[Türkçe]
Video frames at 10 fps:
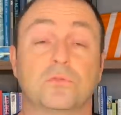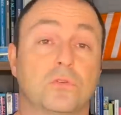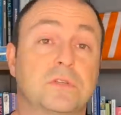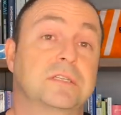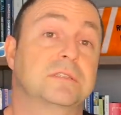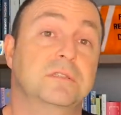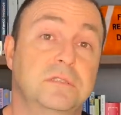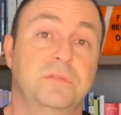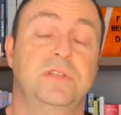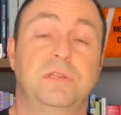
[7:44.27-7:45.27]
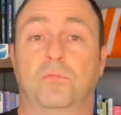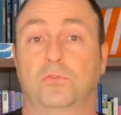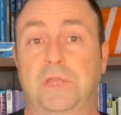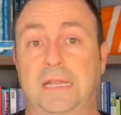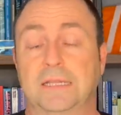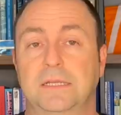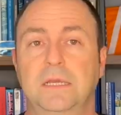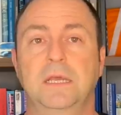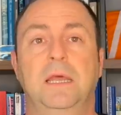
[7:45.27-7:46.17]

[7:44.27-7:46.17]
Rotax'ın sivil modelleri